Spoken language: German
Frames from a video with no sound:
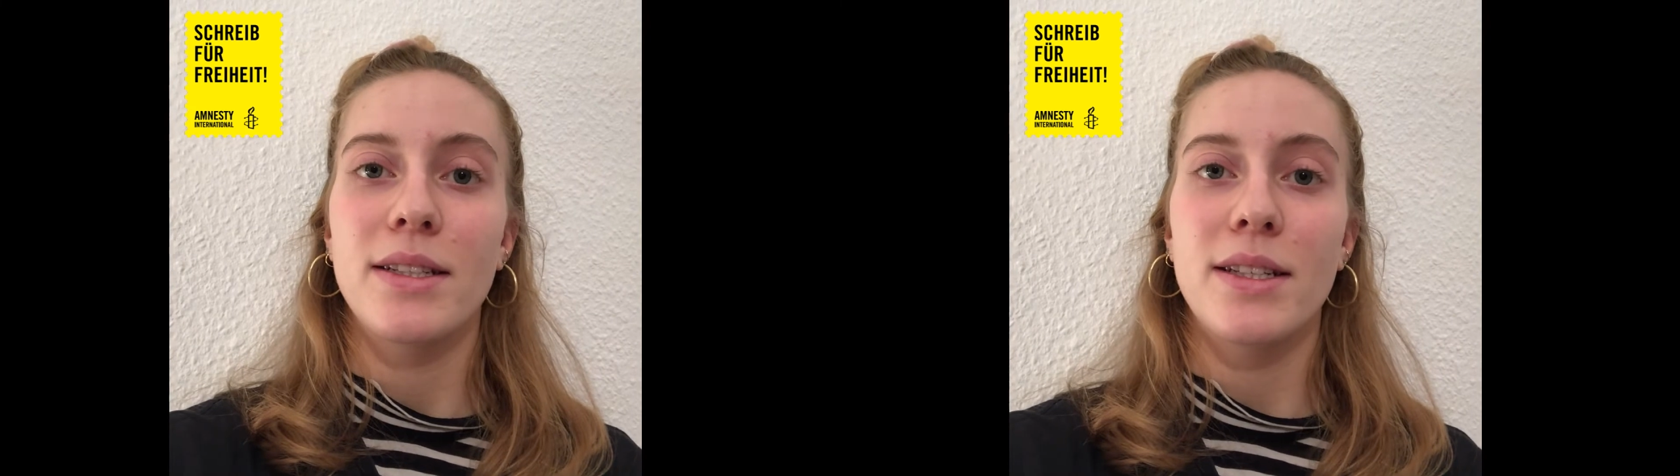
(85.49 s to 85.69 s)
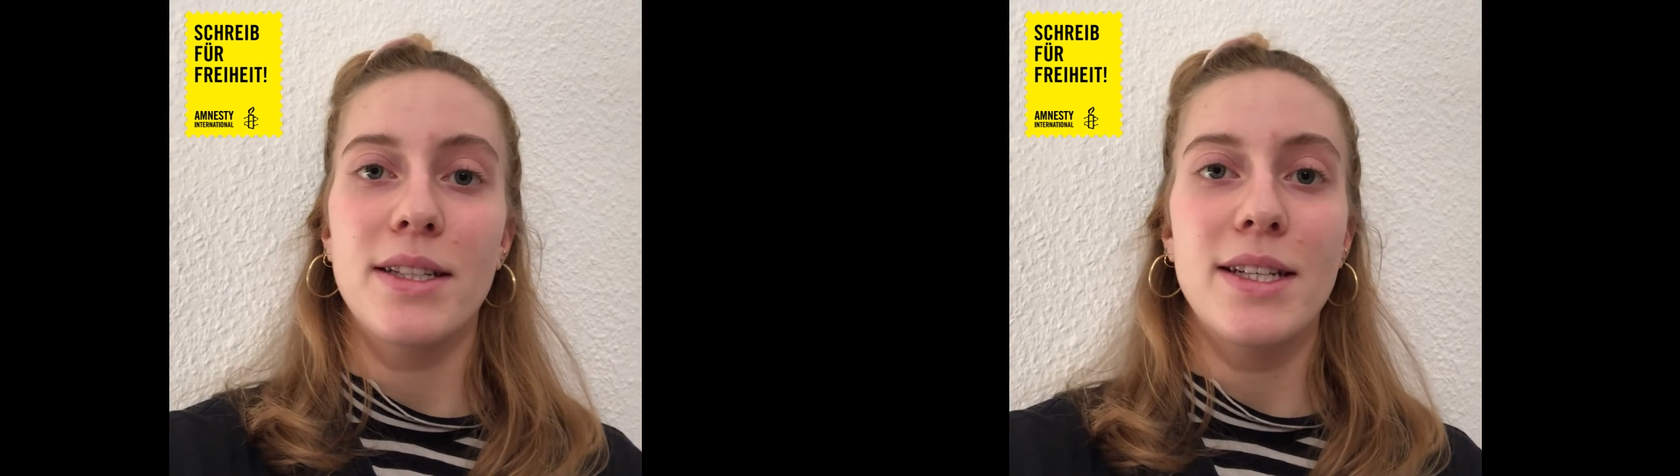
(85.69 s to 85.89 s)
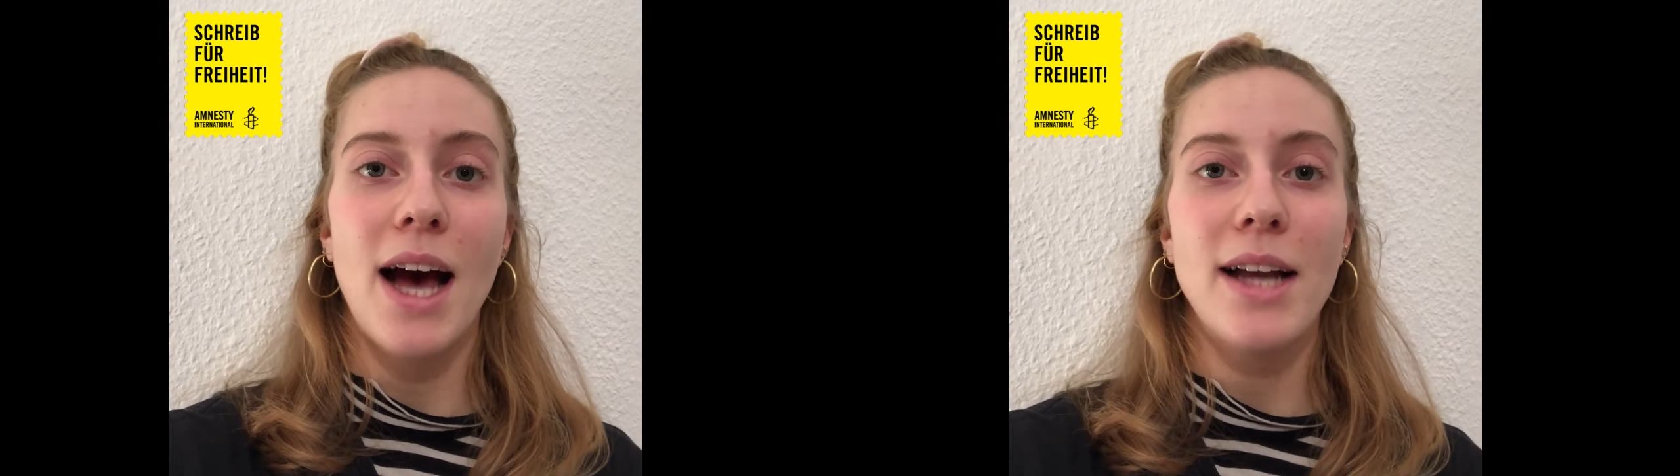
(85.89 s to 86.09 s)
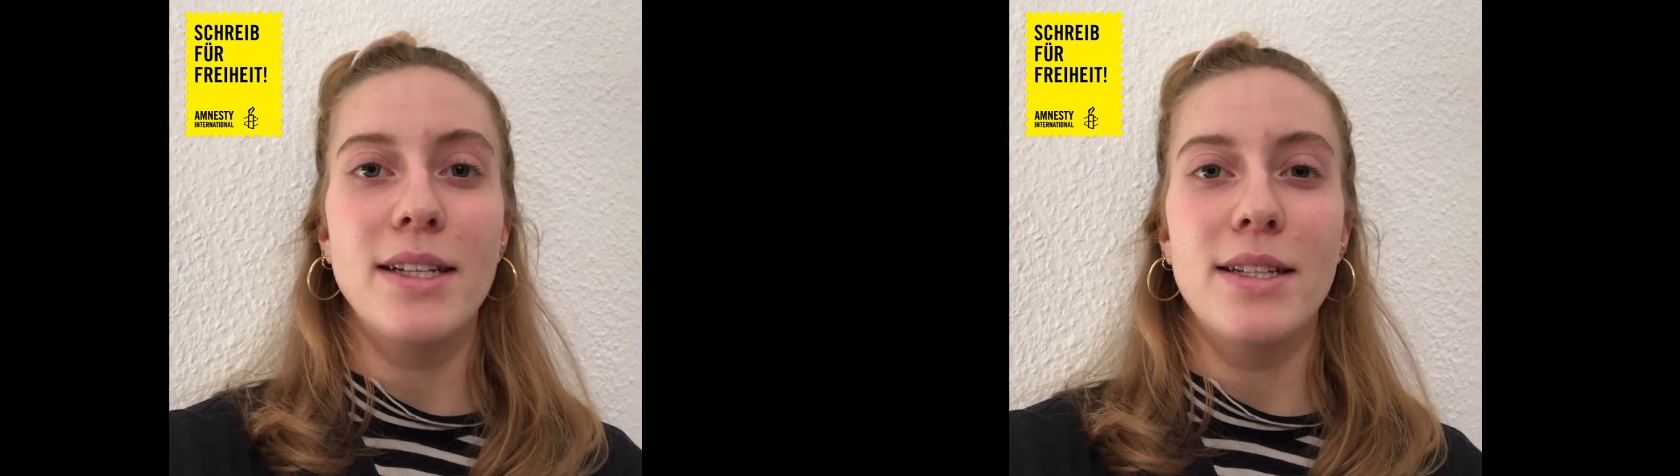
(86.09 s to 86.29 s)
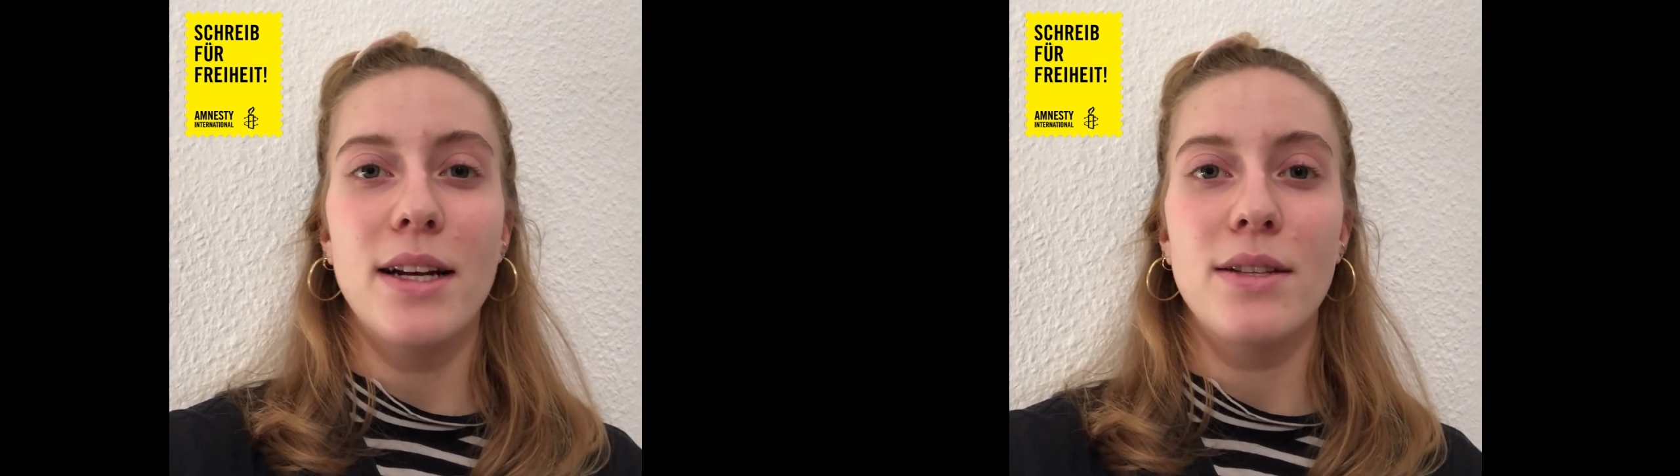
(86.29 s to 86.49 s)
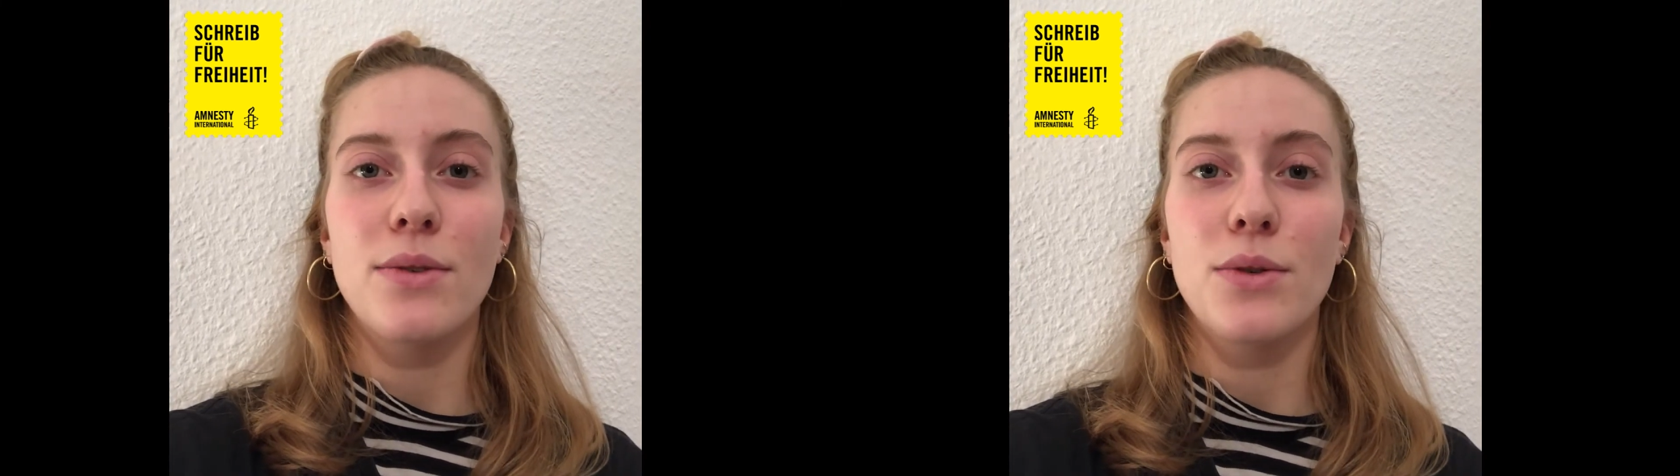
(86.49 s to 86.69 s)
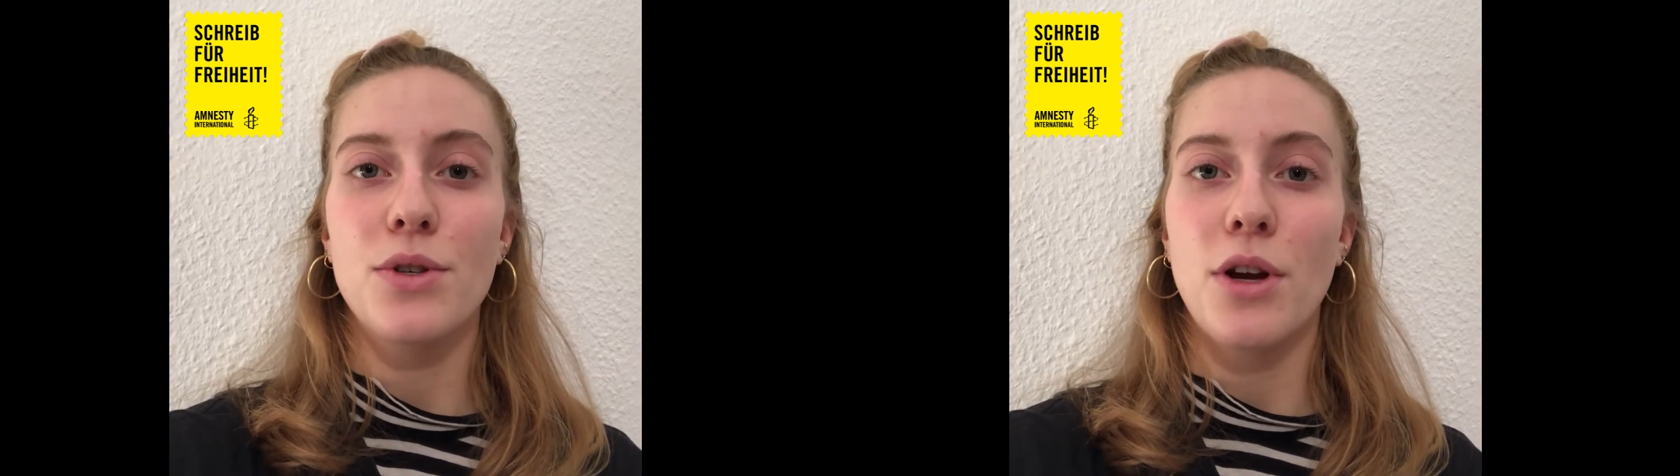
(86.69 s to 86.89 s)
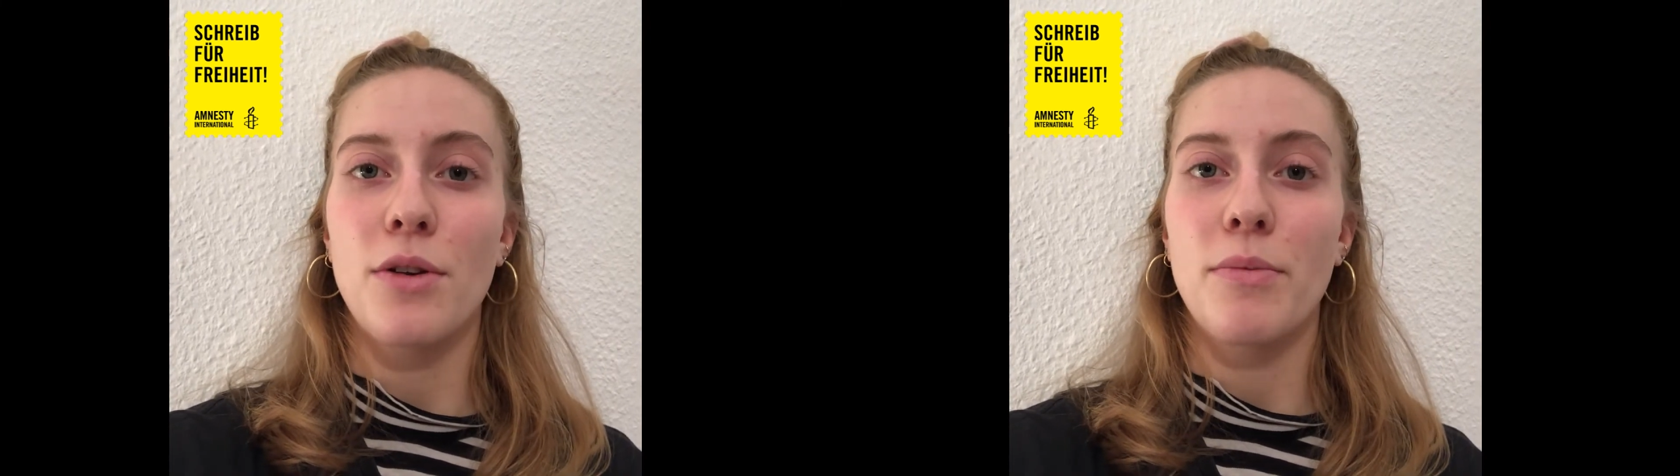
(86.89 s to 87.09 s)
Diese Tat ist also
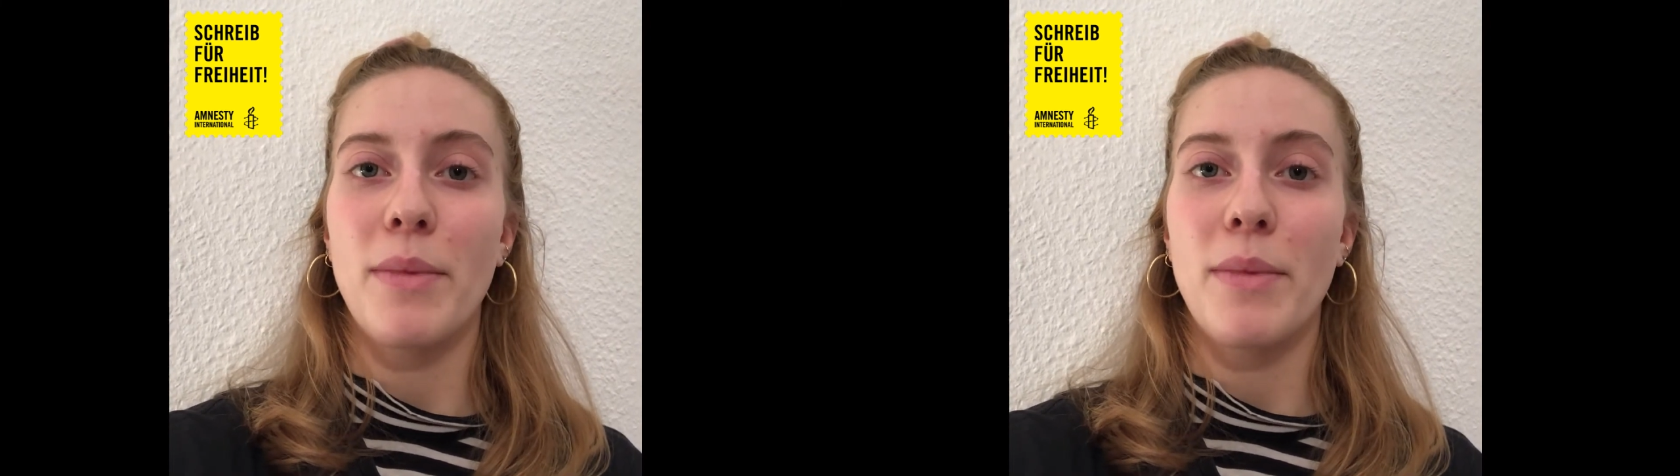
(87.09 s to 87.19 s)
schon